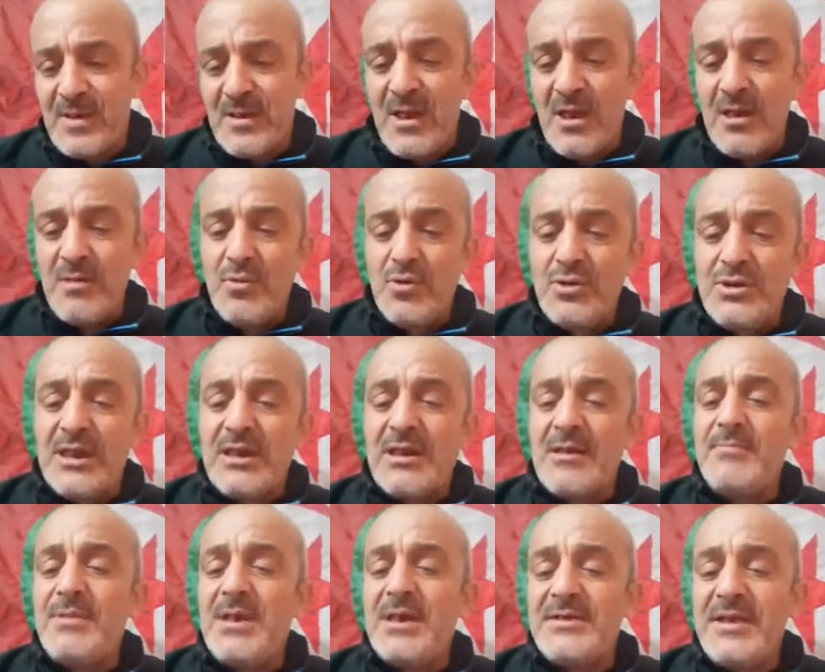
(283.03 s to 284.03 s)

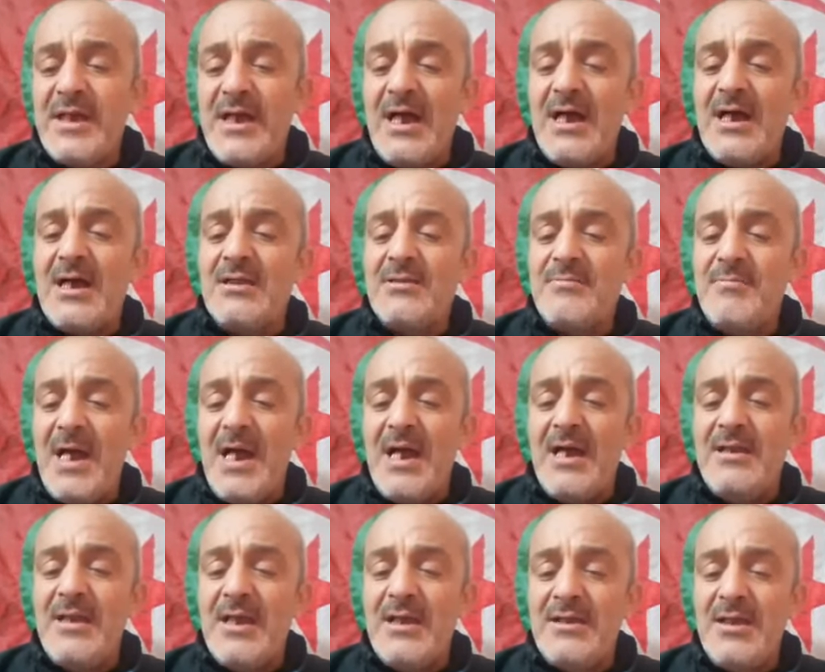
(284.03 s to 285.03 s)
المدرب يتعاقد مع
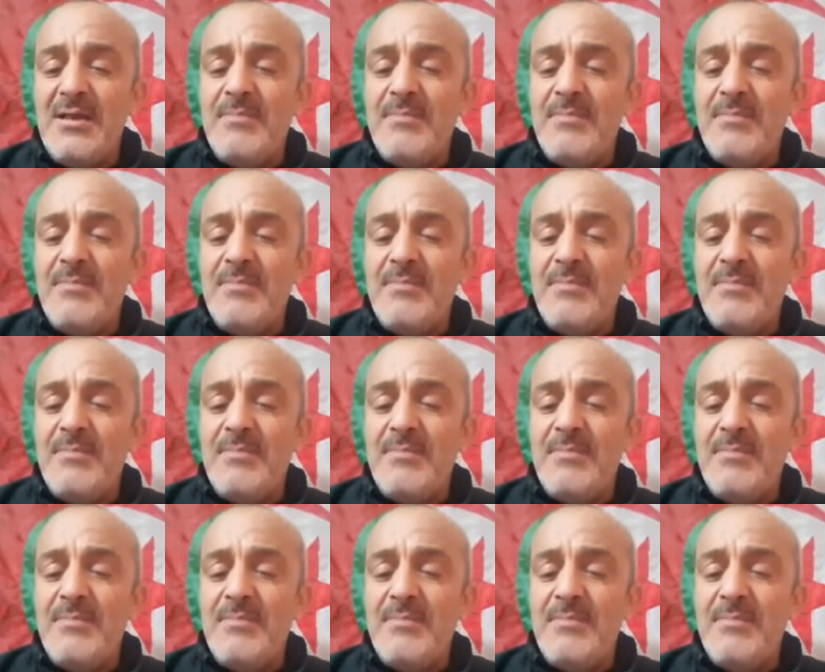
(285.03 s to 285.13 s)
نادي